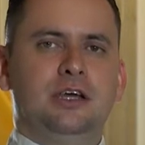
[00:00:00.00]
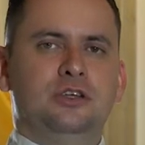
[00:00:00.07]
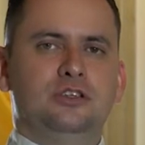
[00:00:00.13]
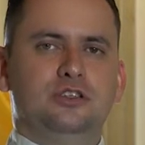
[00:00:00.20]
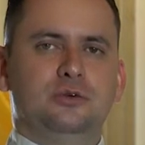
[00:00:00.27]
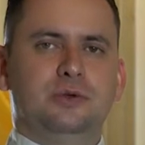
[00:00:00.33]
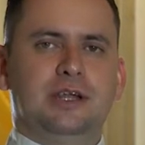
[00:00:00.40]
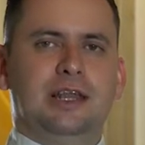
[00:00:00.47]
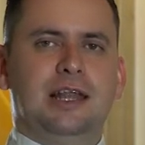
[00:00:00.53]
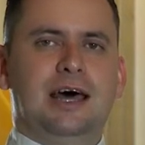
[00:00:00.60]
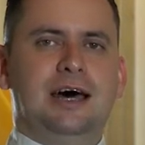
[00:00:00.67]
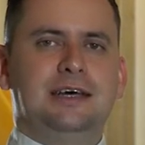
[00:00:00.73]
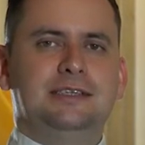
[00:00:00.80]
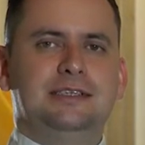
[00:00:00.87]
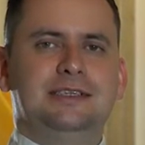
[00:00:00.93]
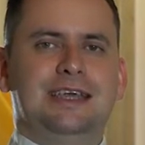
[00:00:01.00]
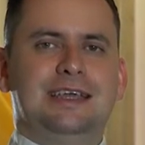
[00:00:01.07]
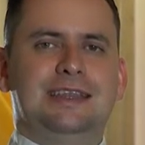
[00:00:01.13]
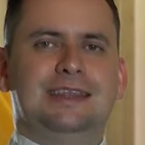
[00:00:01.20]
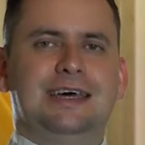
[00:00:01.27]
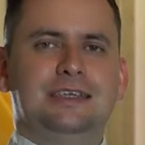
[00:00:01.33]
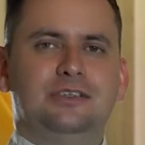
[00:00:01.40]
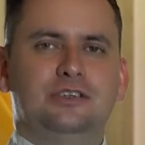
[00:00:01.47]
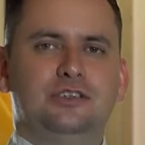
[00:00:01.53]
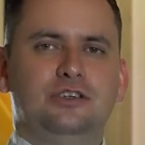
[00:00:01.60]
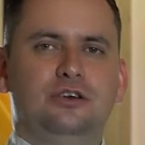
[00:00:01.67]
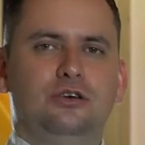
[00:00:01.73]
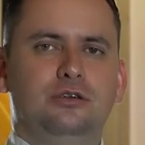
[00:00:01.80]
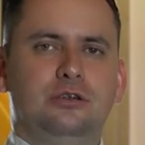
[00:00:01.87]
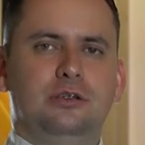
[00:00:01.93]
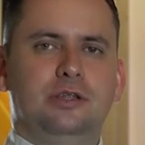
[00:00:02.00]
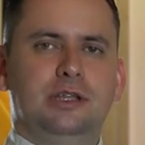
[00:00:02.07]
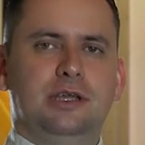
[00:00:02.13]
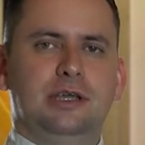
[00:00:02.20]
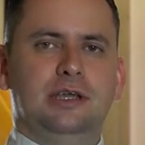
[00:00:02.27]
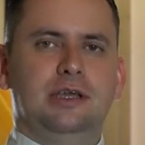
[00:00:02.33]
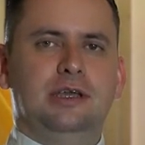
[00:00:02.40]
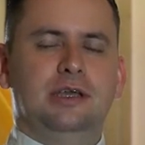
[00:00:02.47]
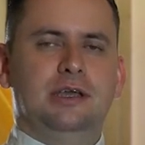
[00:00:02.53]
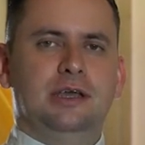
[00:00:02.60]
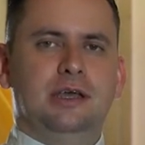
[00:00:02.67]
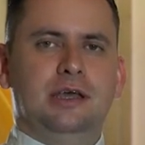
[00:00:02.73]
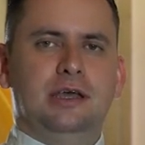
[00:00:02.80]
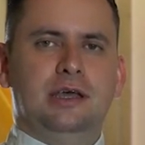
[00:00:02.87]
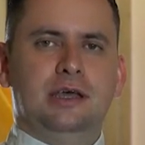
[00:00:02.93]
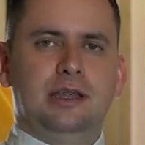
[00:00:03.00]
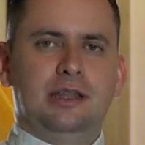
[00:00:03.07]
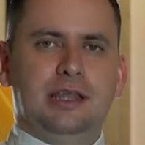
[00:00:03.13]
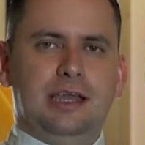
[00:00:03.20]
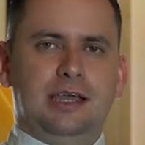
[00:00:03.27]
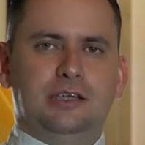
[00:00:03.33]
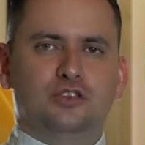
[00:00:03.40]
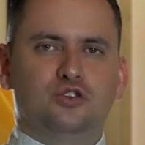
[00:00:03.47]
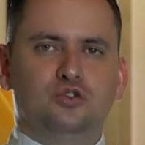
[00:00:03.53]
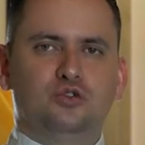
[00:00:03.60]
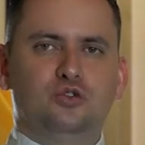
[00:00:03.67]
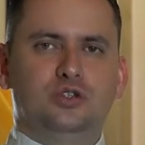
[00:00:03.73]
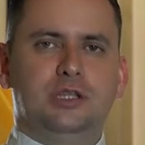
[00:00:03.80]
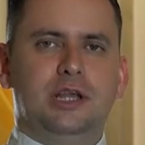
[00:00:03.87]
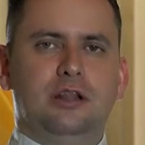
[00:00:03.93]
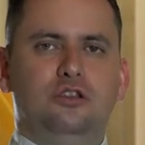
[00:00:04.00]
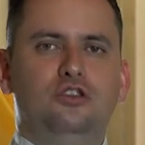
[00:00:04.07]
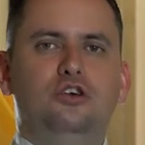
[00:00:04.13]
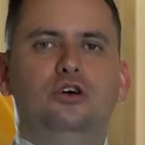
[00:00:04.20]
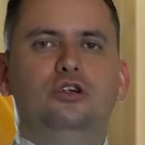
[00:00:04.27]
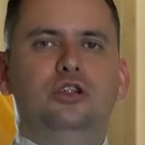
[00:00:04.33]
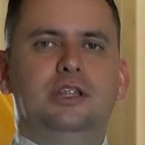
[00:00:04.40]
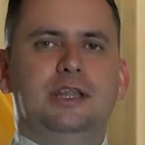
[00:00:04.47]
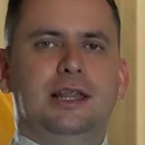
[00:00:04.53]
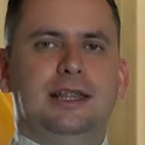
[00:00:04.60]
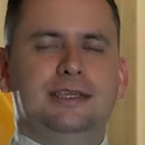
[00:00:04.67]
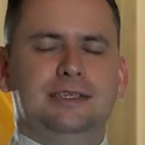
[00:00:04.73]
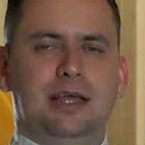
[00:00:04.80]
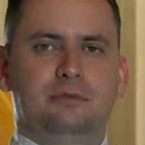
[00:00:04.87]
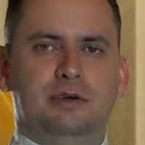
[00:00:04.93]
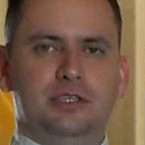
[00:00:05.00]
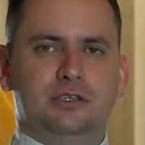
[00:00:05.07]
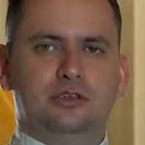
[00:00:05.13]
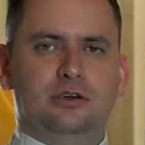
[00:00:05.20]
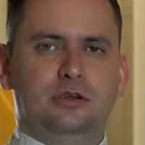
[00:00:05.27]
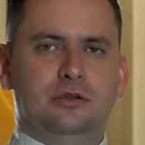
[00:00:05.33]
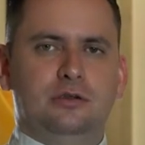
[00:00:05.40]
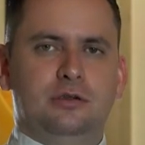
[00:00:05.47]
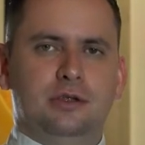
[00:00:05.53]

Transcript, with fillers: sobre la aceptación de, de Jesús, del don de la salvación